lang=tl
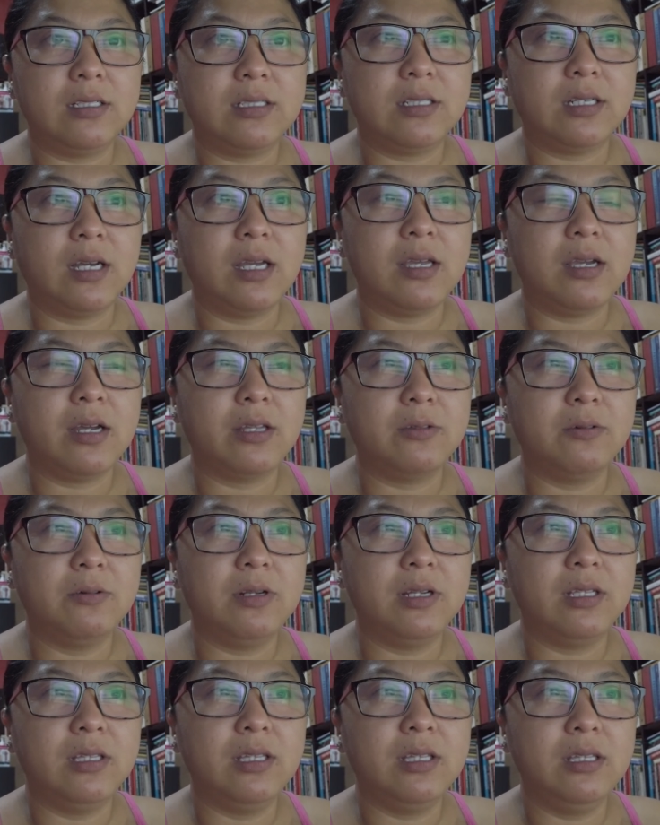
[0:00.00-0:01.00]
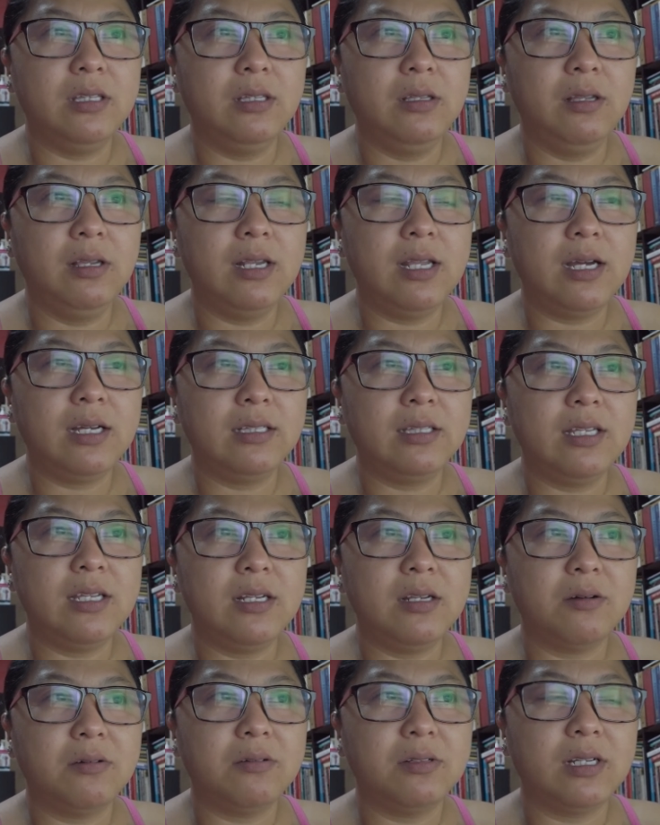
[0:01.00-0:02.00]
Tsaka yung katulad lang
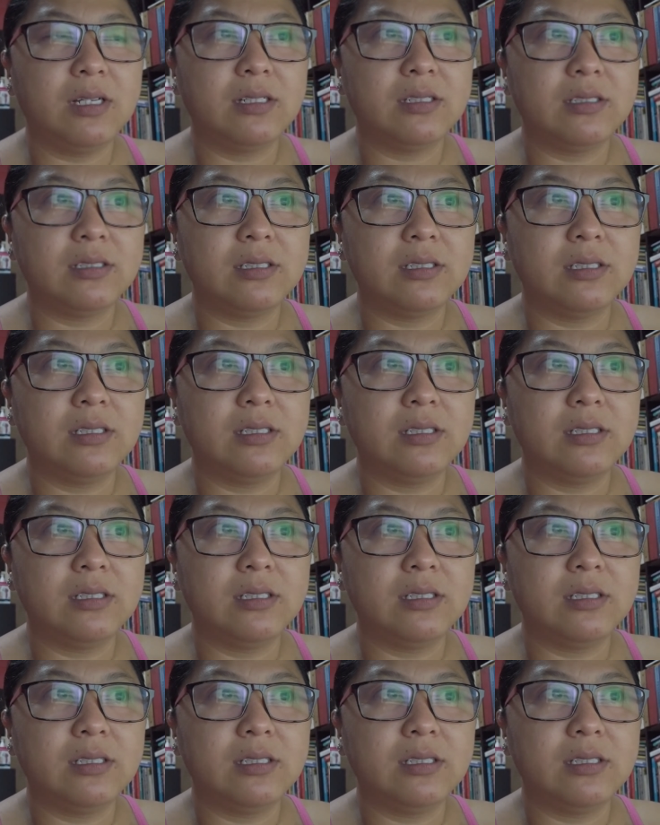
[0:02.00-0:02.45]
din ako ng